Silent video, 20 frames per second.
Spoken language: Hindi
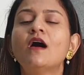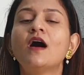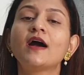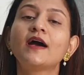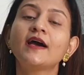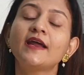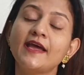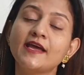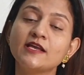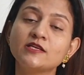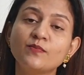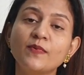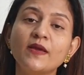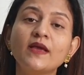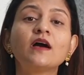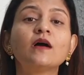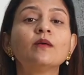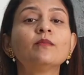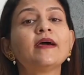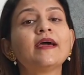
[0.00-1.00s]
अगर एच बी
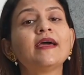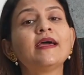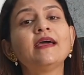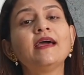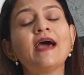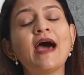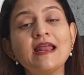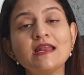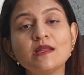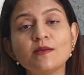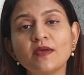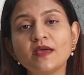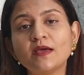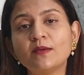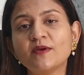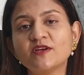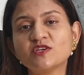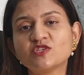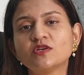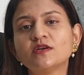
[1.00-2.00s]
कम है एनेमिक
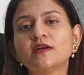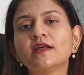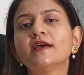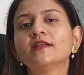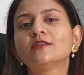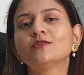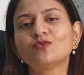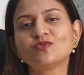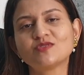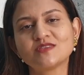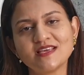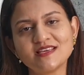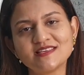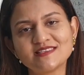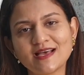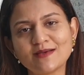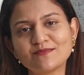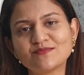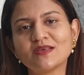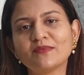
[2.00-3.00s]
पेशेंट है तो उसके
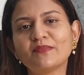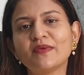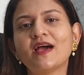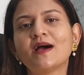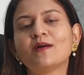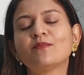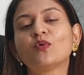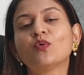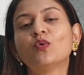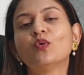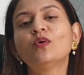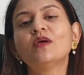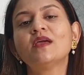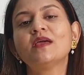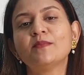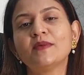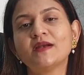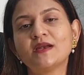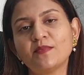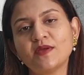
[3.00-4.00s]
हिसाब से भी आपको
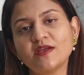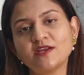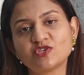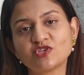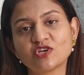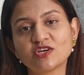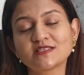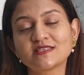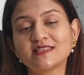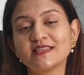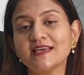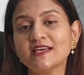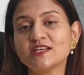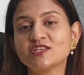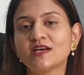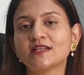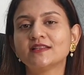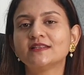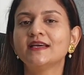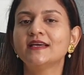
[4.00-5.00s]
हिमेटेमिक ड्रग्स दिए
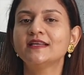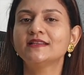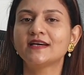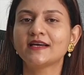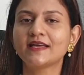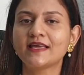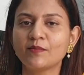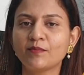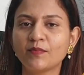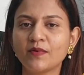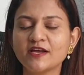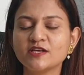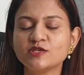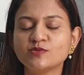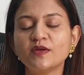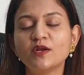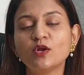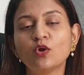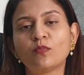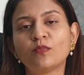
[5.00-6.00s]
जाते हैं ताकि आपका एच
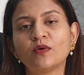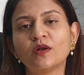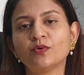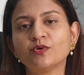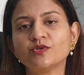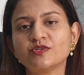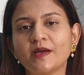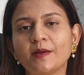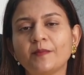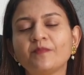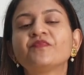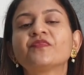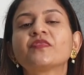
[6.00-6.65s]
बी नॉर्मल हो जाए